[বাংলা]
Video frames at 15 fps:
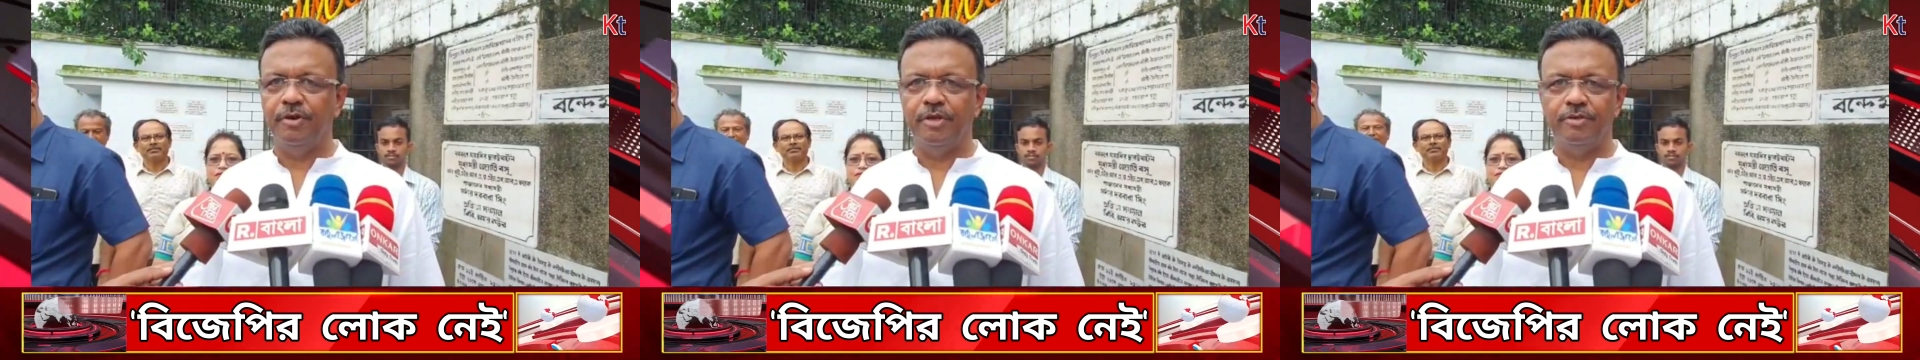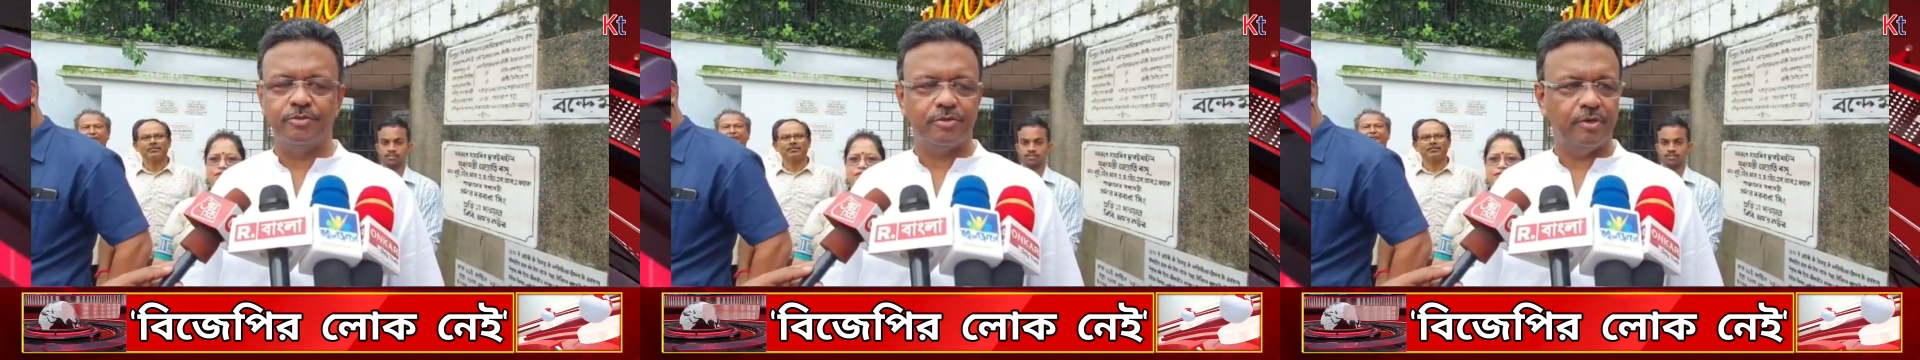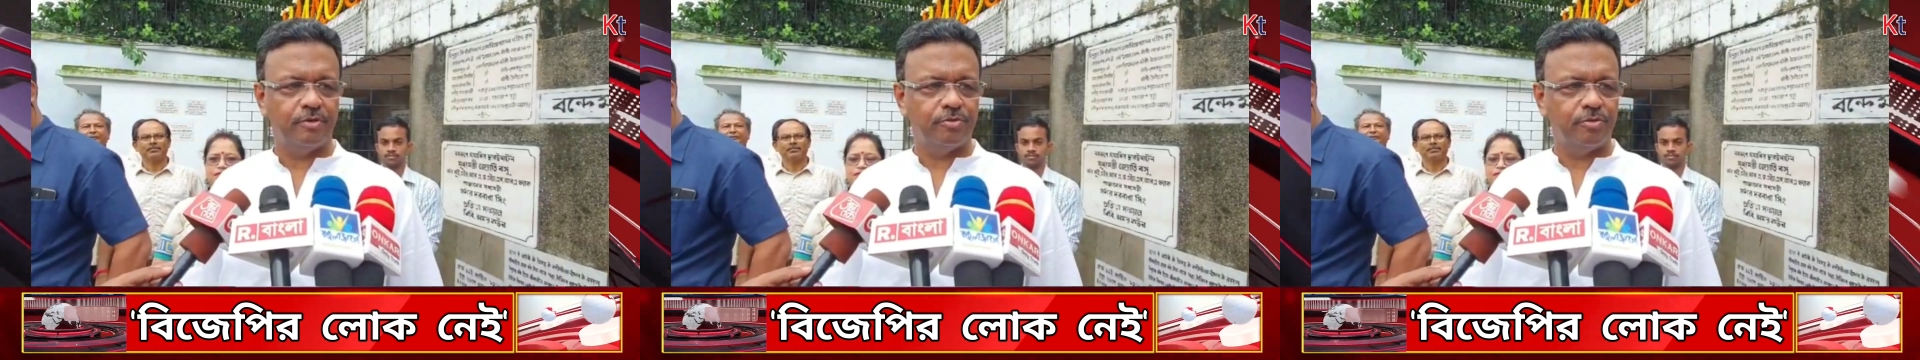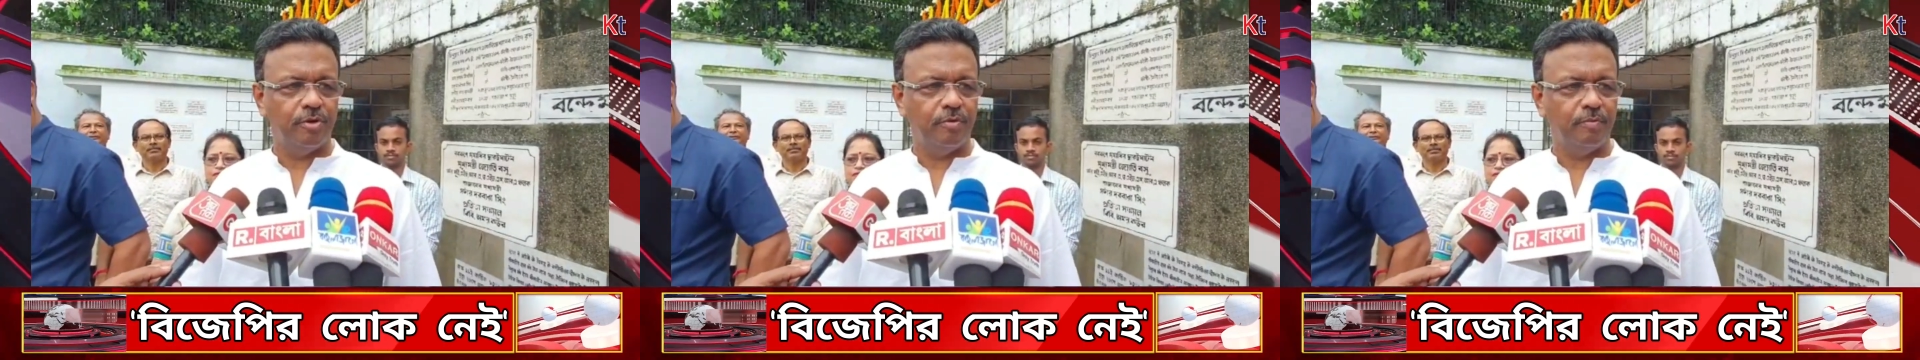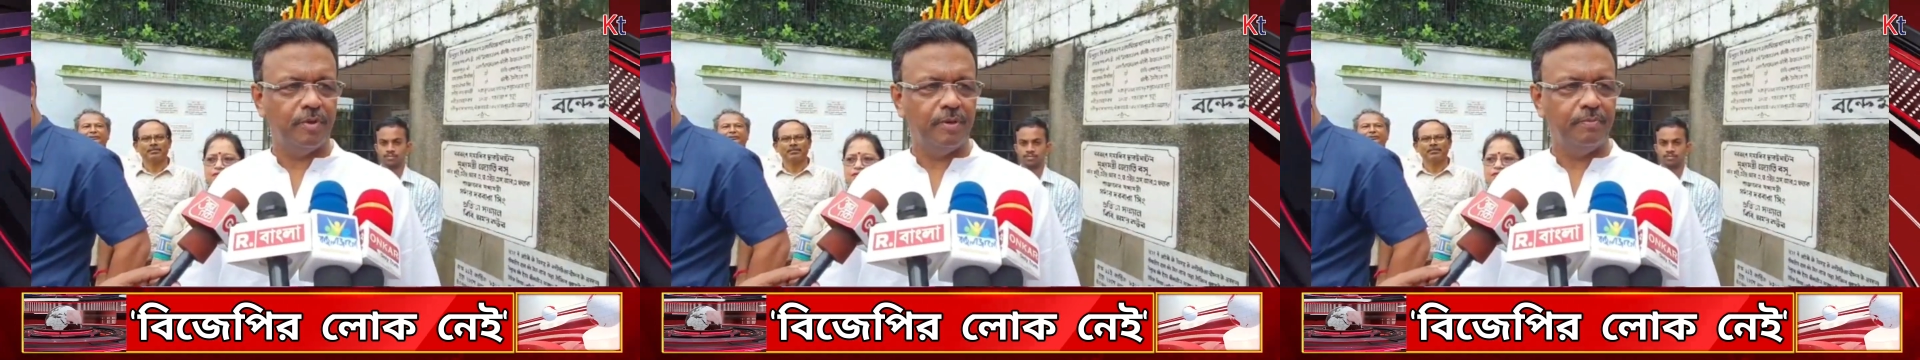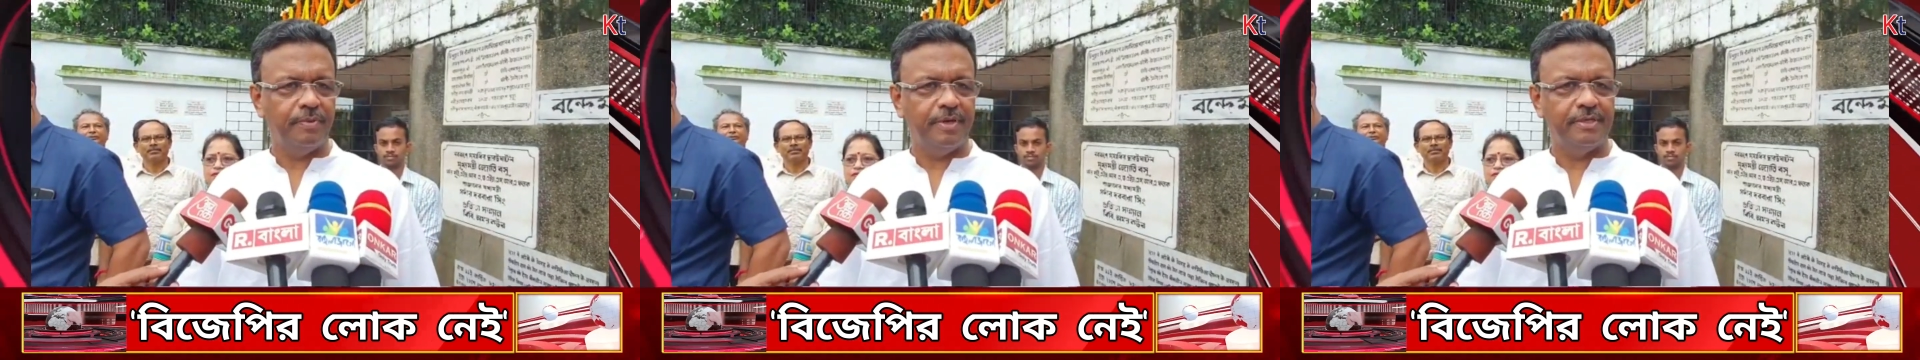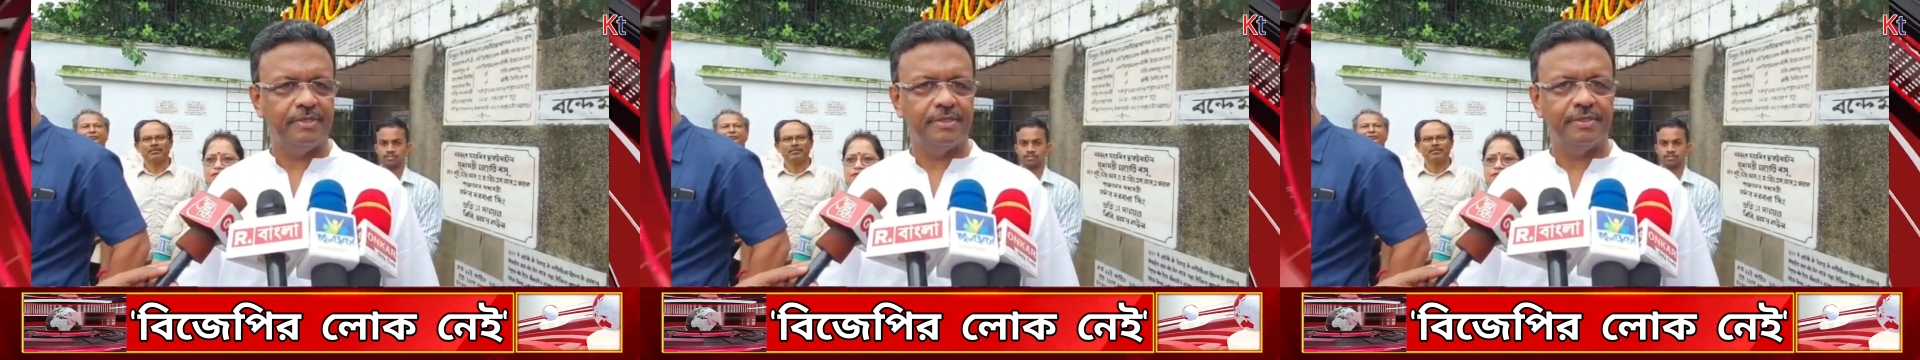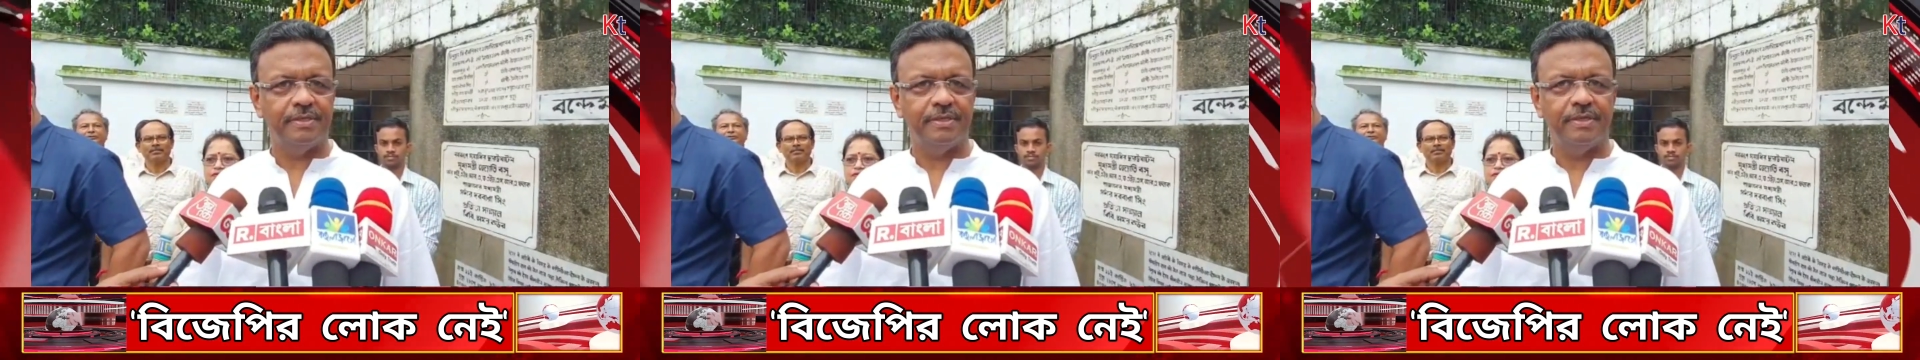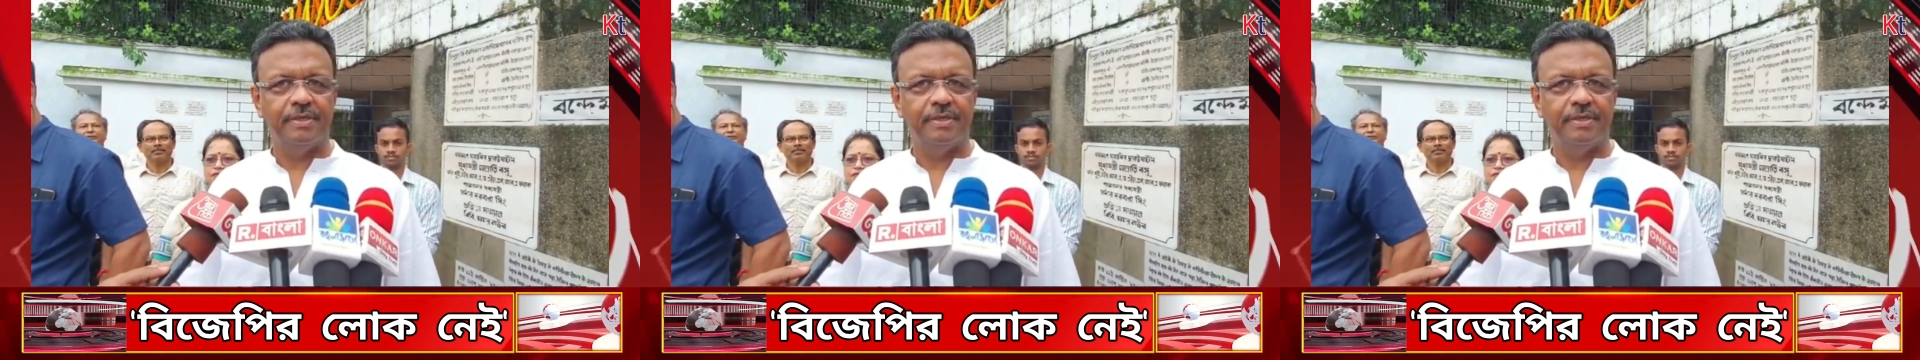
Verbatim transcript: ইউনেস্কোর সম্মান পেয়েছে